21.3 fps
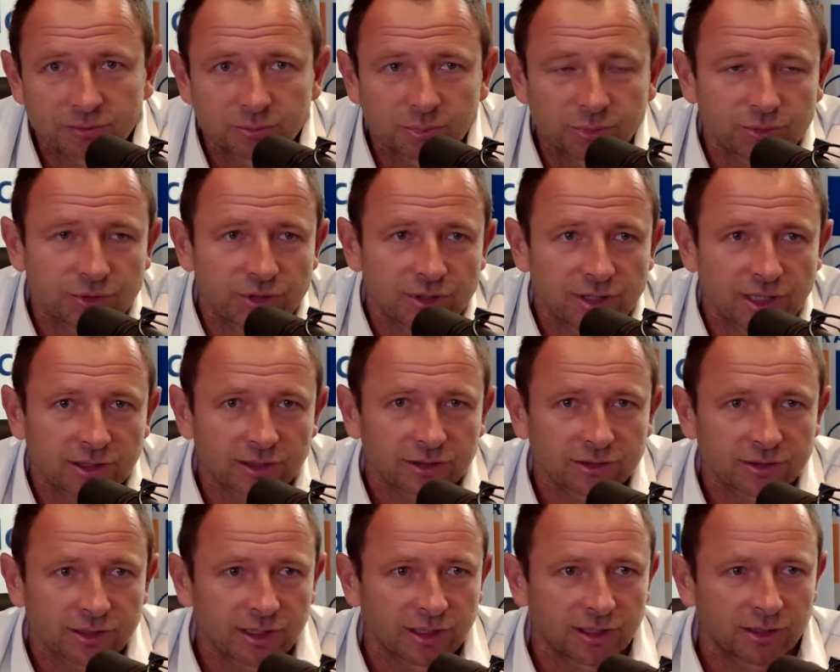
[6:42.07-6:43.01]
później
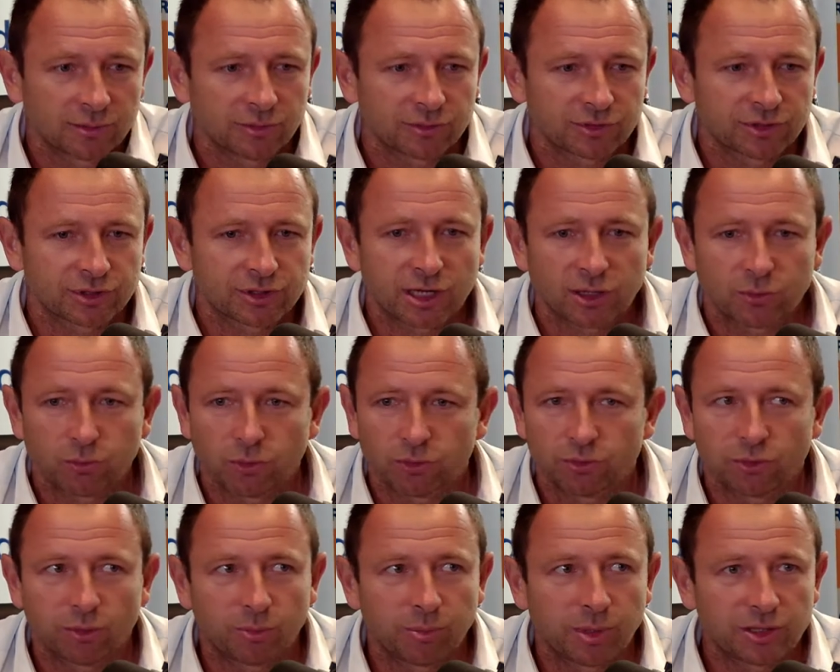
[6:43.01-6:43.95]
na, na, możesz na
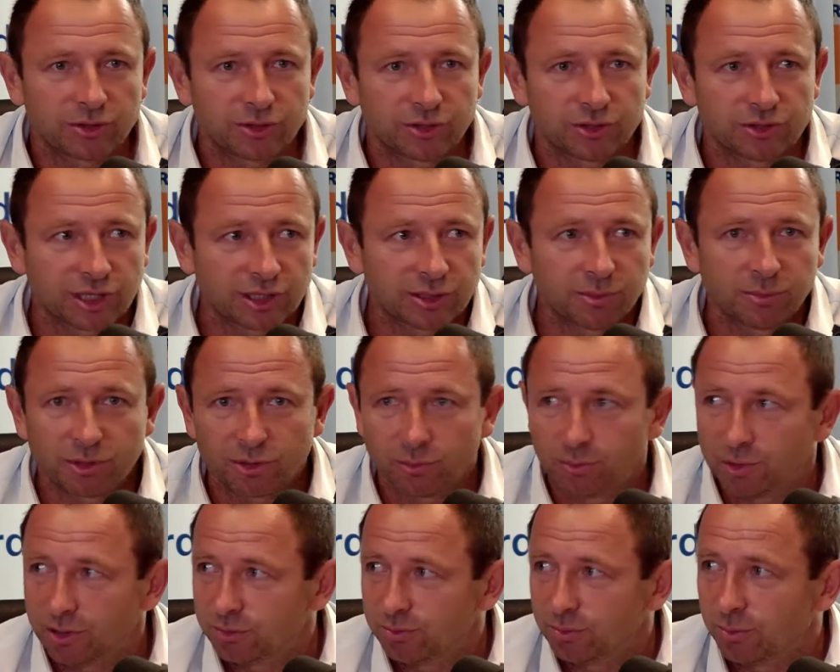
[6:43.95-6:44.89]
chłodno obejrzeć, jaki my
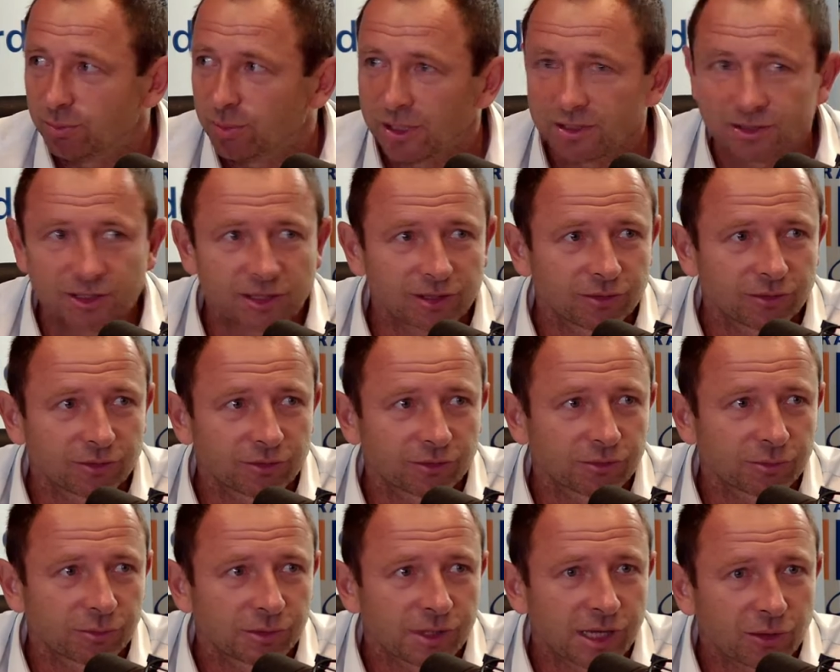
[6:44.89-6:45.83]
robiliśmy pressing, no
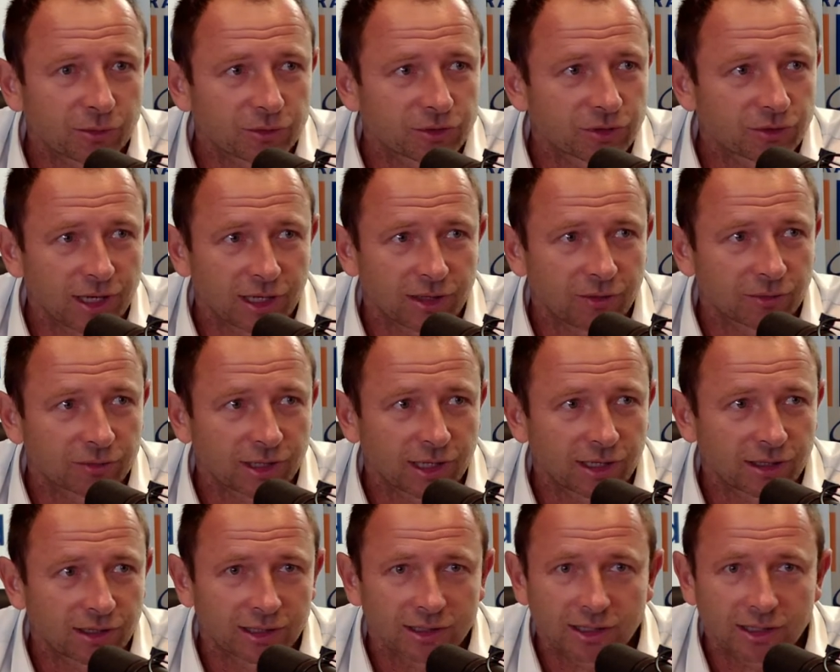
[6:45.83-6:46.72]
to, to nachodzonego, tak?